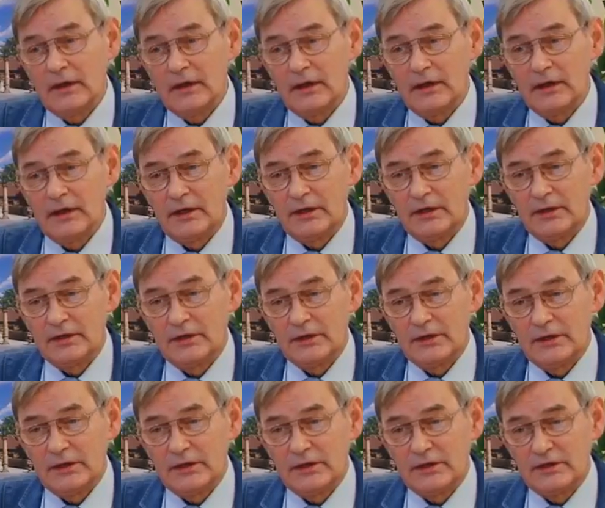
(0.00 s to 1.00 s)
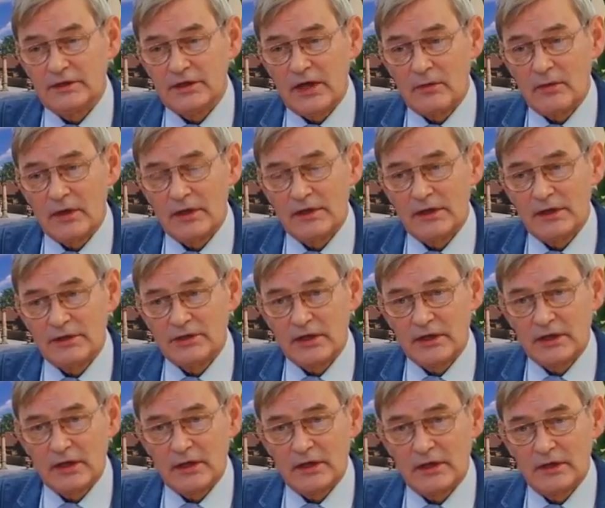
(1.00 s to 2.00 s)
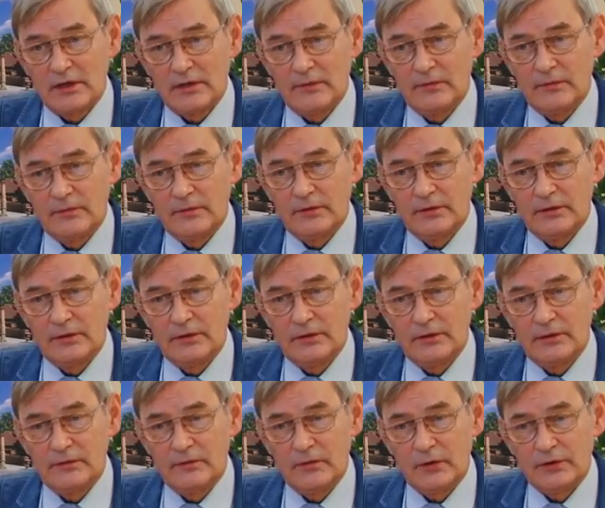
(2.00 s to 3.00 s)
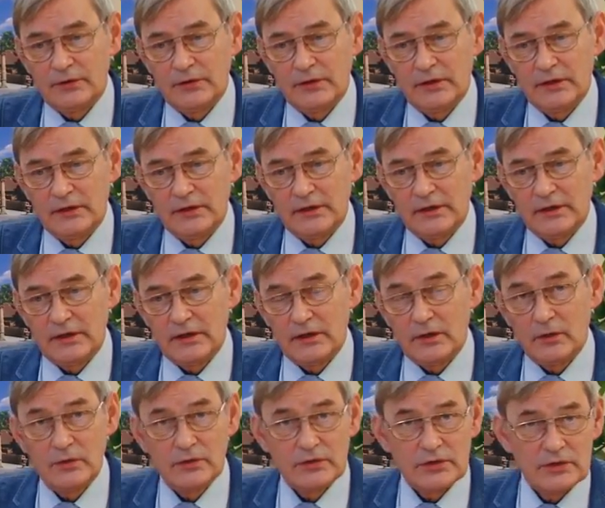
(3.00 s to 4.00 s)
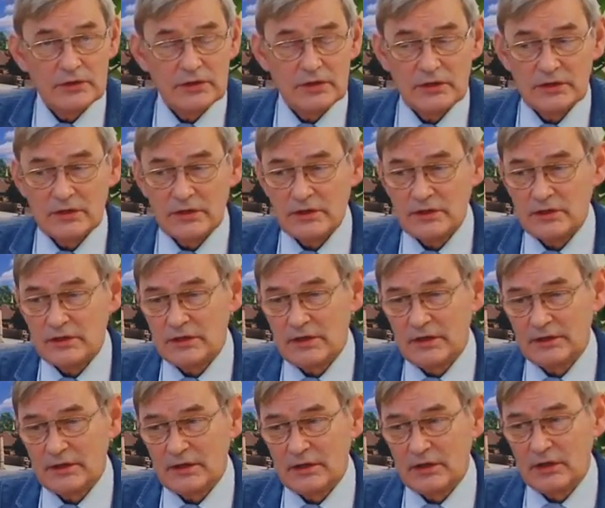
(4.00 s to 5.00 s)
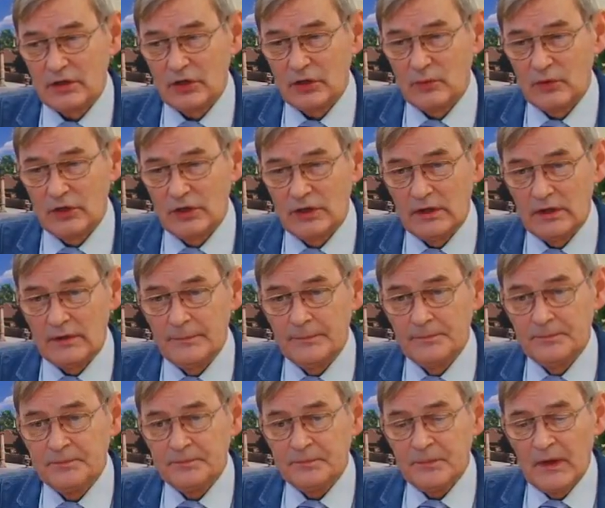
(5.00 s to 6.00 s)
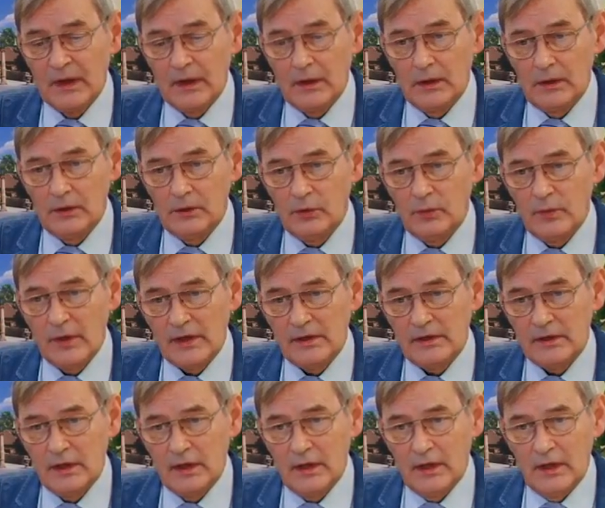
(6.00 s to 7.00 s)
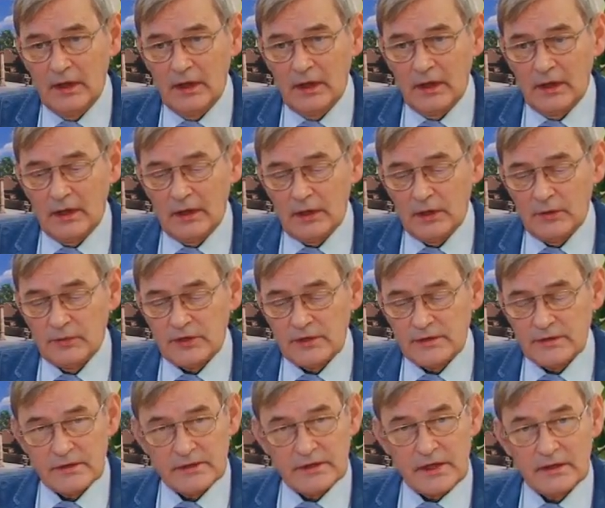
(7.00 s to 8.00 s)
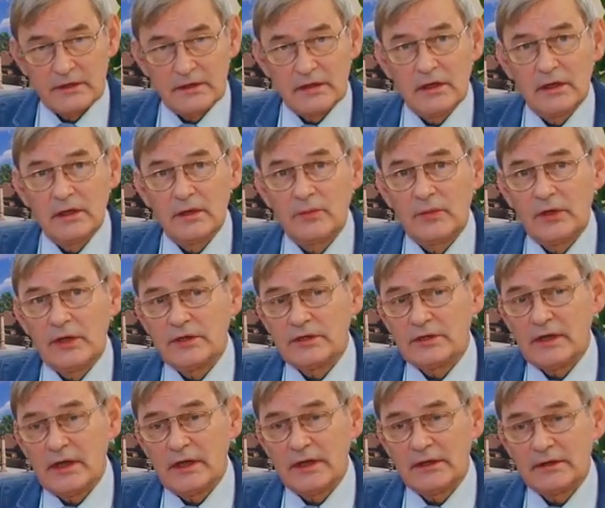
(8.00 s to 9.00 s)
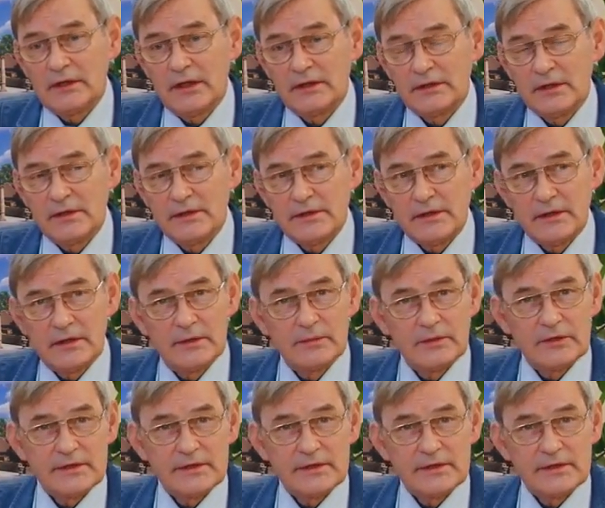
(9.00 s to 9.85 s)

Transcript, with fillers: E, tych działań na ciekach e, wodnych na terenie Olszyny czy też na terenie gminy Lubań. E, przez ostatnie 5 lat na ten cel